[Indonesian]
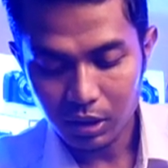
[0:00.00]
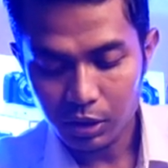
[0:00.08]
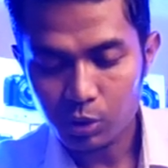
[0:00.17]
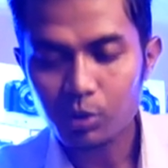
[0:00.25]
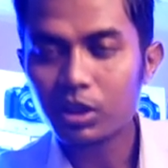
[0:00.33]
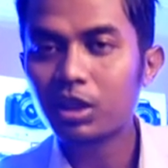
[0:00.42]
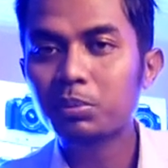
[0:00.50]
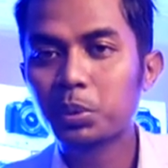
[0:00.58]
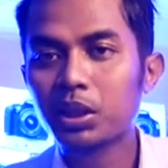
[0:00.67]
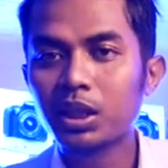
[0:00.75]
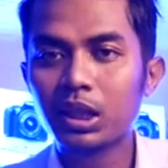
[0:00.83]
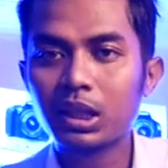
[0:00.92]
isunya
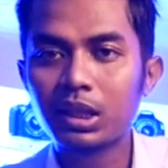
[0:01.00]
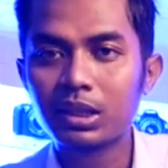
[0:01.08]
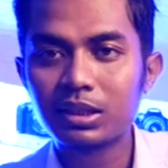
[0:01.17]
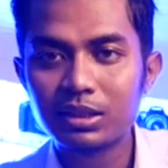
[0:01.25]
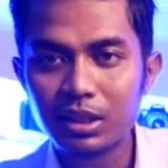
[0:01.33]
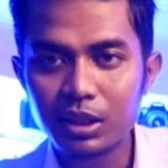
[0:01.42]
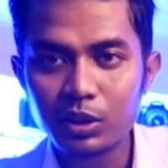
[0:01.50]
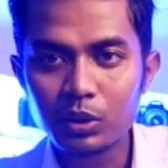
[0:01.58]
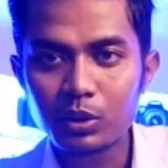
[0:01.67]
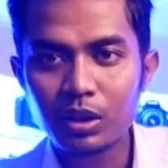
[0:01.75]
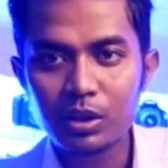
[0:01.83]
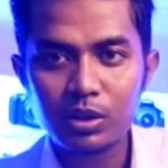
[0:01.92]
lebih tinggi. Jadi
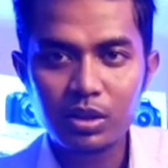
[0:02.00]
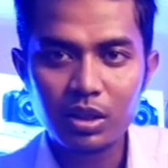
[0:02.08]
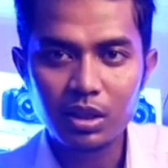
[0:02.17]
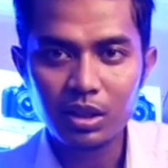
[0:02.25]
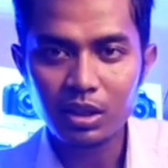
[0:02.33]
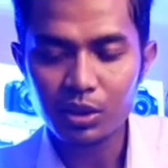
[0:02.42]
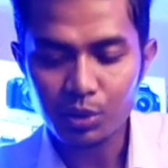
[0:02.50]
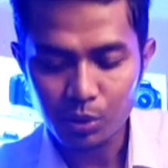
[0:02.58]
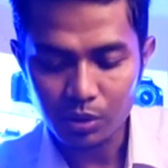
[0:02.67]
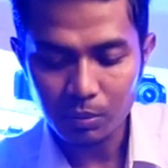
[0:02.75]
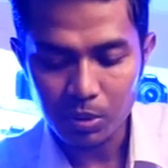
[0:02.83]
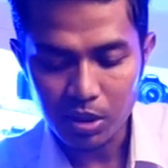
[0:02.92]
700D ini
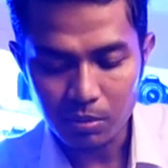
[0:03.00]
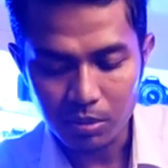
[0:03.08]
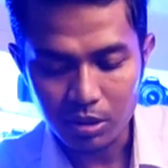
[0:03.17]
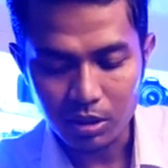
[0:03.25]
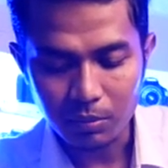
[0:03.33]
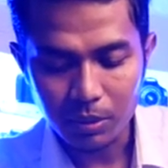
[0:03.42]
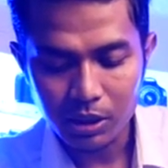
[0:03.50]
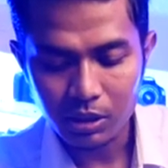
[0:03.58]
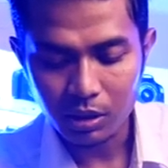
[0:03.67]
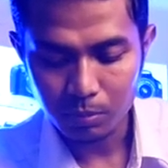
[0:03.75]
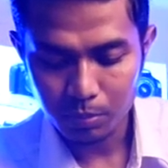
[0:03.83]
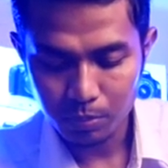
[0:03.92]
isunya bisa mencapai
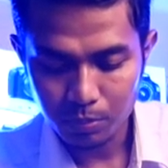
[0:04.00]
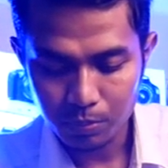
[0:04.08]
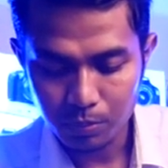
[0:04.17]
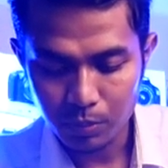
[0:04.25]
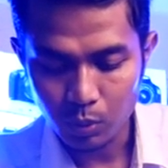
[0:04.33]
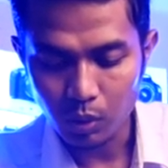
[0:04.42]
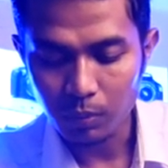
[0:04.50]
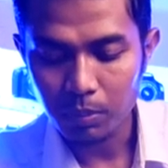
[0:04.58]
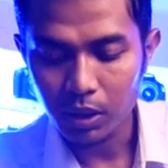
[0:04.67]
12800.